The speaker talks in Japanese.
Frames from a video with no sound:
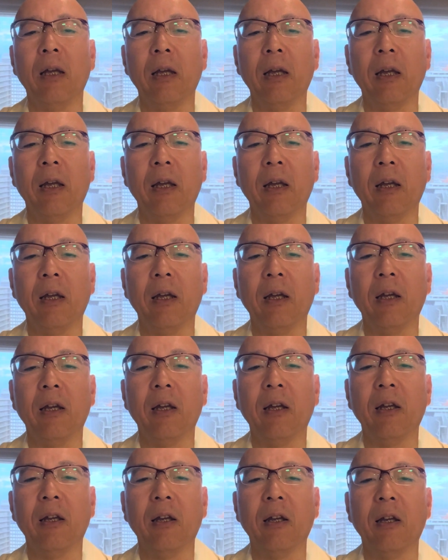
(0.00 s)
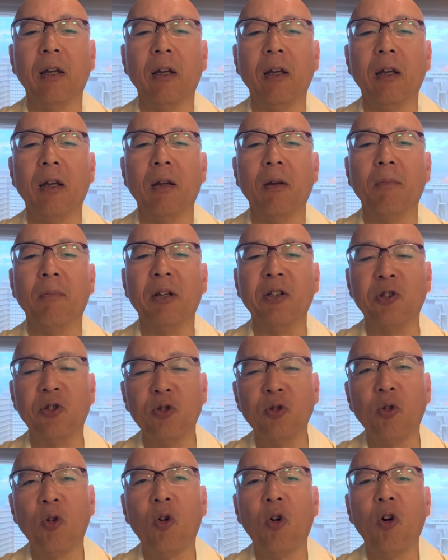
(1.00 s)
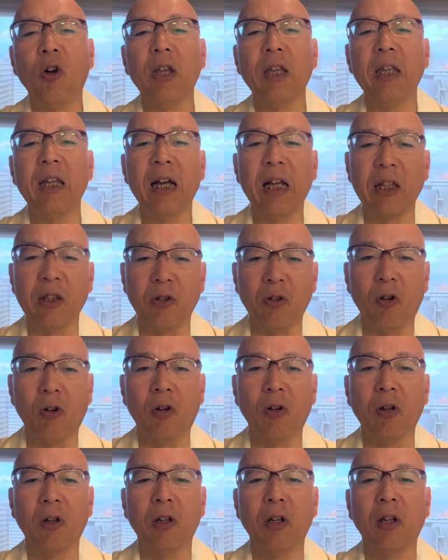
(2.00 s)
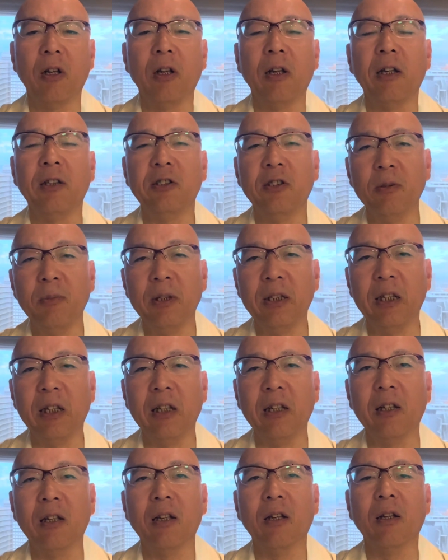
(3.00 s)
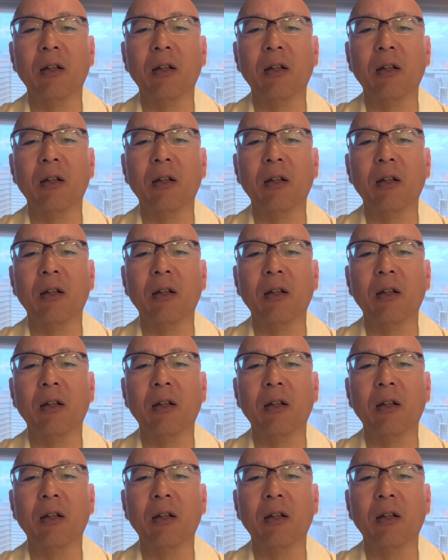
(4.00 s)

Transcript: えーまあ、州法違反の罪に、